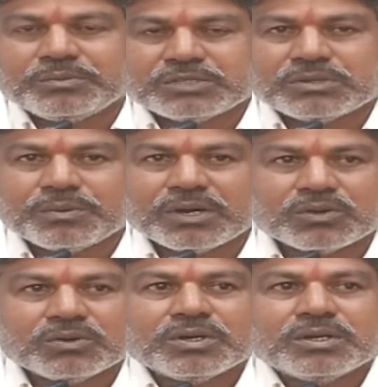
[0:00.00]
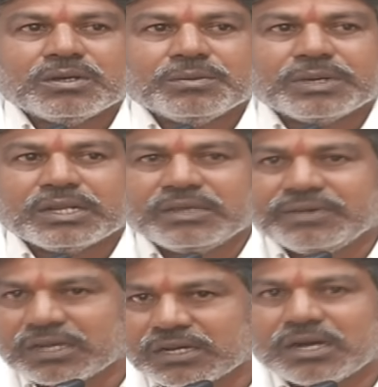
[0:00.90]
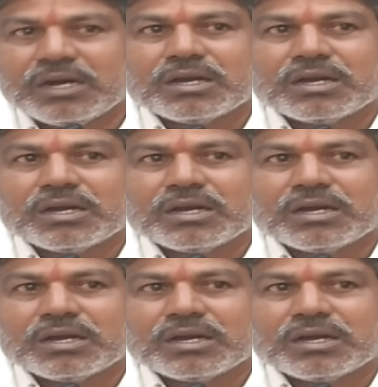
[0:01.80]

రమేష్ బాబు గారు మరి అదేవిధంగా